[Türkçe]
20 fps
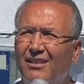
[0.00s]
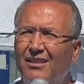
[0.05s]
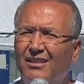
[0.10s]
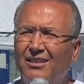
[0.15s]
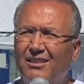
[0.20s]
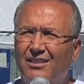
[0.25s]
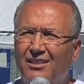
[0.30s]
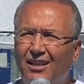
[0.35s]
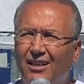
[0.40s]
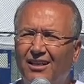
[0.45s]

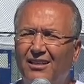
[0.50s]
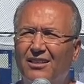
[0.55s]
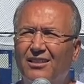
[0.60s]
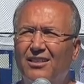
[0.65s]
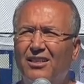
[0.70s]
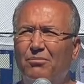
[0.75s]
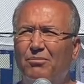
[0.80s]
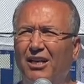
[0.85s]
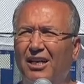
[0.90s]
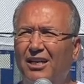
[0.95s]

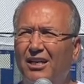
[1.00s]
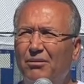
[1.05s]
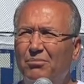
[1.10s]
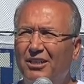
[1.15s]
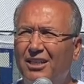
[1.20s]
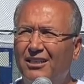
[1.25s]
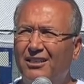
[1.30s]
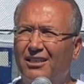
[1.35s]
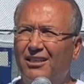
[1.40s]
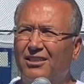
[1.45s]
sadece belli
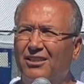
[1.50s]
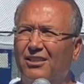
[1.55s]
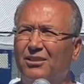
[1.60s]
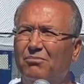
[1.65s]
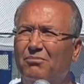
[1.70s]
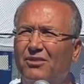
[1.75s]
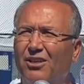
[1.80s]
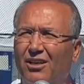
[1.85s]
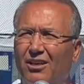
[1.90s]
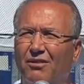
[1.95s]
bir
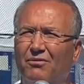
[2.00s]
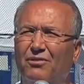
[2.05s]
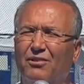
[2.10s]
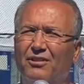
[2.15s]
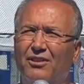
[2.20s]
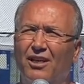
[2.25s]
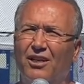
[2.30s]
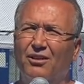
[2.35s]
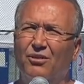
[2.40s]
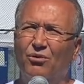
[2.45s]
kesim
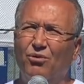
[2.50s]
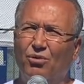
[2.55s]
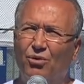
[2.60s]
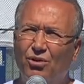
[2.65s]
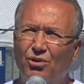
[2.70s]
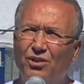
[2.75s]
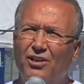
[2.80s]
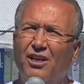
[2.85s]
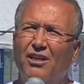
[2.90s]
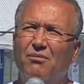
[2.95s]
tarafından
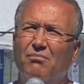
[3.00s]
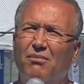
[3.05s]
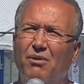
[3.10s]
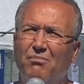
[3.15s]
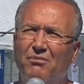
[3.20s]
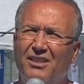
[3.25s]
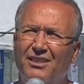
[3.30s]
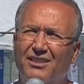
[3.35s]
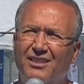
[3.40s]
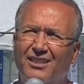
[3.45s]

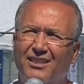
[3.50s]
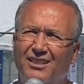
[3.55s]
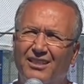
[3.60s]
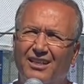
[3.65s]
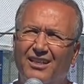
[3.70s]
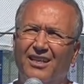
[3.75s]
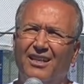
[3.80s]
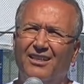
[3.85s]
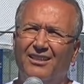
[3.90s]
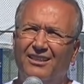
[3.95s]
oynanmaması
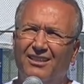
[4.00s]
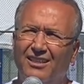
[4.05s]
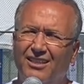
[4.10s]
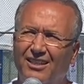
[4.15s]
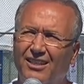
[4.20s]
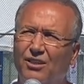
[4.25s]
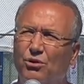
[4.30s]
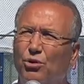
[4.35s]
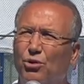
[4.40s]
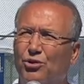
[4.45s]

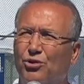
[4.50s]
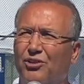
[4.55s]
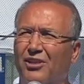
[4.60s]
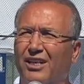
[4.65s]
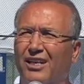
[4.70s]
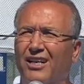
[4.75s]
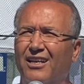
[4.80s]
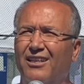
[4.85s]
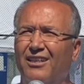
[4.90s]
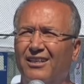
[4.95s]
gerektiğini
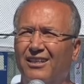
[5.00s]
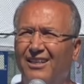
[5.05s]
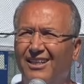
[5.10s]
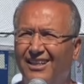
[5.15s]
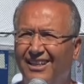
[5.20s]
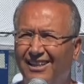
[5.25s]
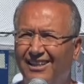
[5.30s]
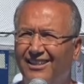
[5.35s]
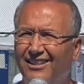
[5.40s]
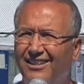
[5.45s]
gösteren
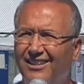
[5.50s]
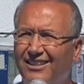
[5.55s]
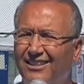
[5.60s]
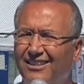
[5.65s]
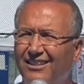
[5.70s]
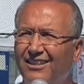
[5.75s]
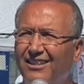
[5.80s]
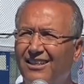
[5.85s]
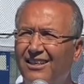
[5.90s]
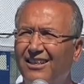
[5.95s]

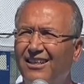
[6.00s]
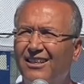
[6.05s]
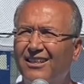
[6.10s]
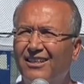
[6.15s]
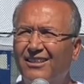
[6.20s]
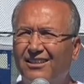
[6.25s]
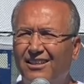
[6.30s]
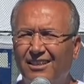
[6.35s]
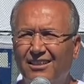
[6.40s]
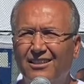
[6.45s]
ildir.
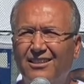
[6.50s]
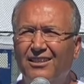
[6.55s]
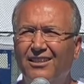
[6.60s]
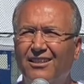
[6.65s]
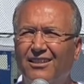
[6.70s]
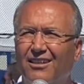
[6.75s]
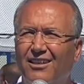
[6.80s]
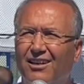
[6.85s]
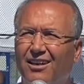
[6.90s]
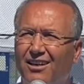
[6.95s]

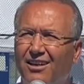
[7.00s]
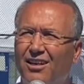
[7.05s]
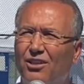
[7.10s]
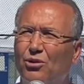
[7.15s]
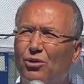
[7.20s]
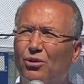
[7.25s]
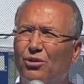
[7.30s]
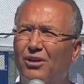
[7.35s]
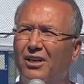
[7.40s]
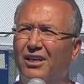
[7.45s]
Tenisin
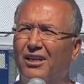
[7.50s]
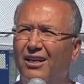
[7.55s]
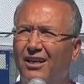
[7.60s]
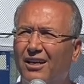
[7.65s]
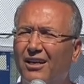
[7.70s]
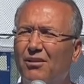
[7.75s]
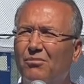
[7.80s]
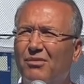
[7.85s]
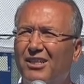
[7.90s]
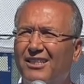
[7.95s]
Anadolu'ya
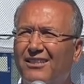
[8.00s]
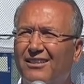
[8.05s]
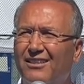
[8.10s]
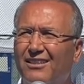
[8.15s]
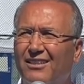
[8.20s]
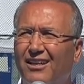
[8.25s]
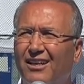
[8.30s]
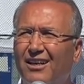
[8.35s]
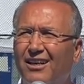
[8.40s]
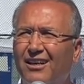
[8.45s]

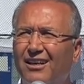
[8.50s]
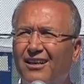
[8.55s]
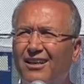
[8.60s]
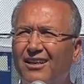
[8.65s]
yayılmasında